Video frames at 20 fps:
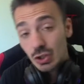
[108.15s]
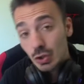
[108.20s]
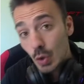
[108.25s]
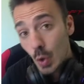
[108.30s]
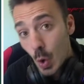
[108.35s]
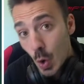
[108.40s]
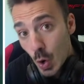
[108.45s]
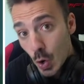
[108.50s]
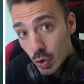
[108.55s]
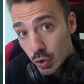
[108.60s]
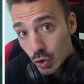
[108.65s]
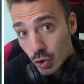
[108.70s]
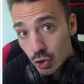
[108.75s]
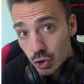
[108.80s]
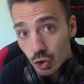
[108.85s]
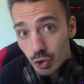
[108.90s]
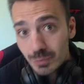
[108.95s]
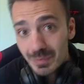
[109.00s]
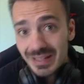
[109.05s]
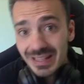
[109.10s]
todos los
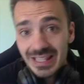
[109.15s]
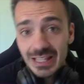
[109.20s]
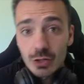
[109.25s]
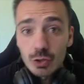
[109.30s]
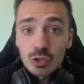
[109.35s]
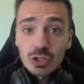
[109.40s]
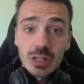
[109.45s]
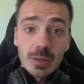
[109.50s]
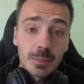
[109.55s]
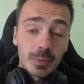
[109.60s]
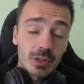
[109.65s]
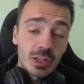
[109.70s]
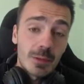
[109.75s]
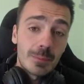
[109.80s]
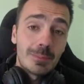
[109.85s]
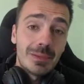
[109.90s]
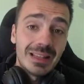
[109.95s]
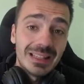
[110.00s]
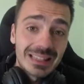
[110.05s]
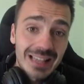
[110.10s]
cosméticos de
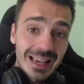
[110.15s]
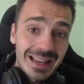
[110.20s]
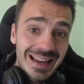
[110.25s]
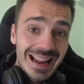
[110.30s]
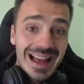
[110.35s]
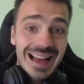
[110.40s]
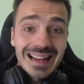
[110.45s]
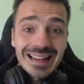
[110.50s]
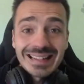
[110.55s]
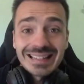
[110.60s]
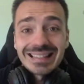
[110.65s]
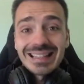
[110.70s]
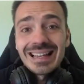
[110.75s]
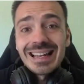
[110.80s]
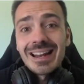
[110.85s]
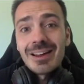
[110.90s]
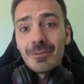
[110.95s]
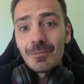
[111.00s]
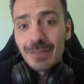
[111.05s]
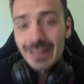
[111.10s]
Project Playtime hasta
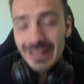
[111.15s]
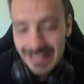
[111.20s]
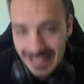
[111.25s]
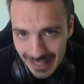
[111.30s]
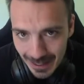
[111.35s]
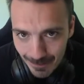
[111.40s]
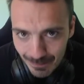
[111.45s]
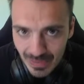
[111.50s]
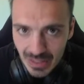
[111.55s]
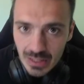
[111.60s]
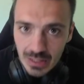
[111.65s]
la fecha